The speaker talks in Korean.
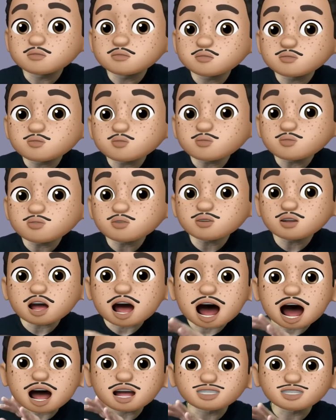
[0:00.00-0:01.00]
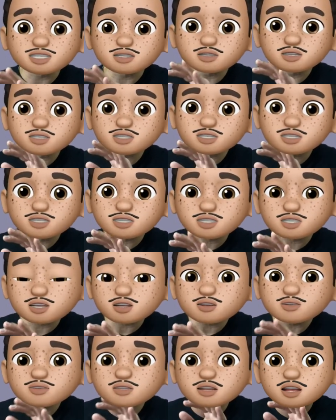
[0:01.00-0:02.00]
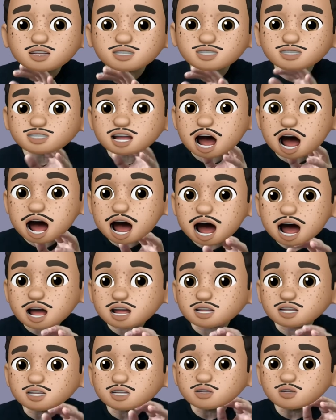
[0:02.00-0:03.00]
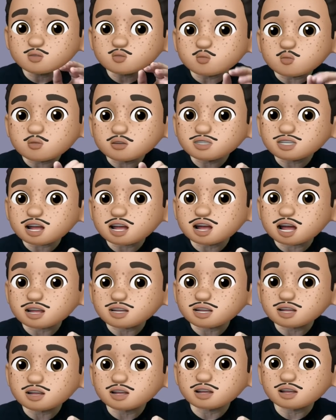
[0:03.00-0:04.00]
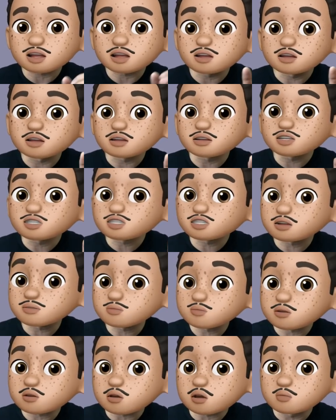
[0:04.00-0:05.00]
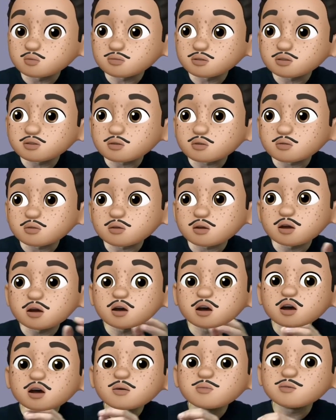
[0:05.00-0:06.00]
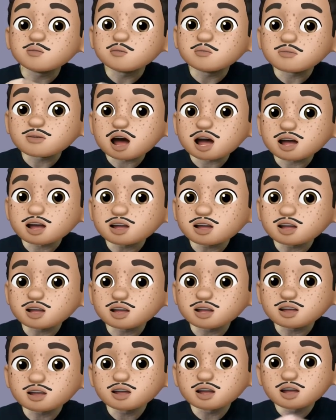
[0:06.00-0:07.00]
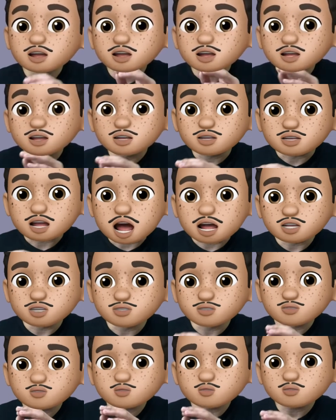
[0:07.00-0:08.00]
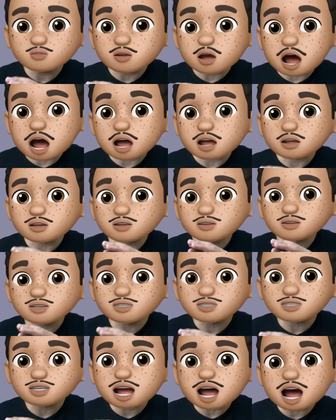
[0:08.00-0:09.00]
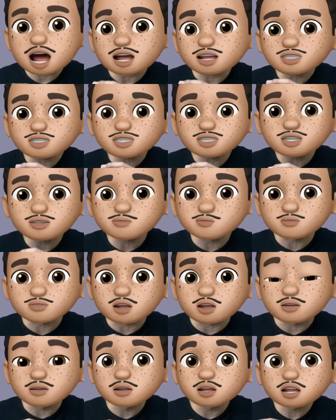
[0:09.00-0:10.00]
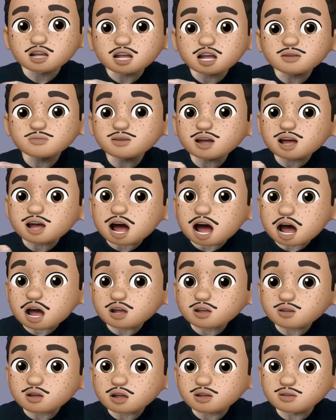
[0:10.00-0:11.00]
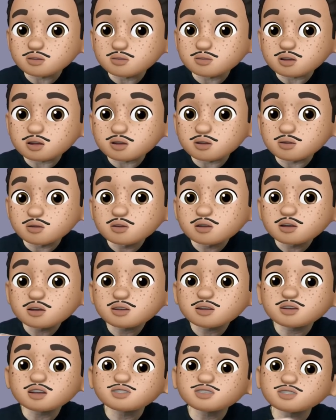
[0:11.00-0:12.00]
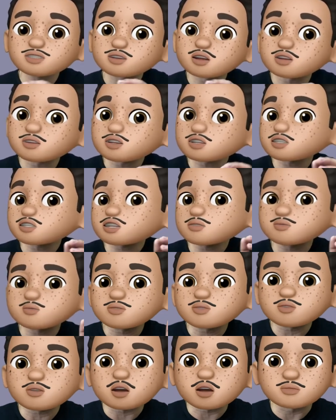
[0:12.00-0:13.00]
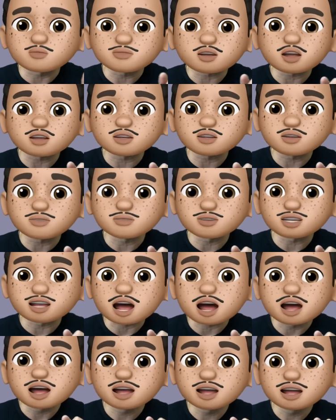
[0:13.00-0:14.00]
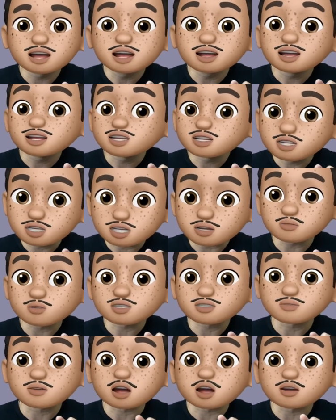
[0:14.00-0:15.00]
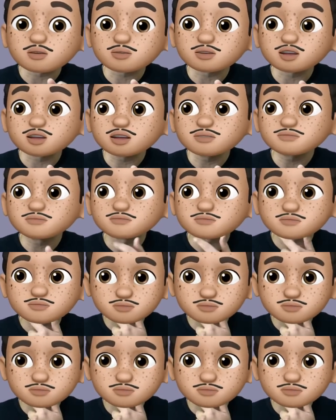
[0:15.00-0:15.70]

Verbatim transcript: 뿌는 아직 실현되지 않은 동작을 나타내니까 러를 쓸 필요가 없는 거고 may는 단순 과거 사실 부정 이미 과거라는 거예요. 그래서 러를 쓸 필요가 없다는 겁니다. 느낌 오십니까 여러분들?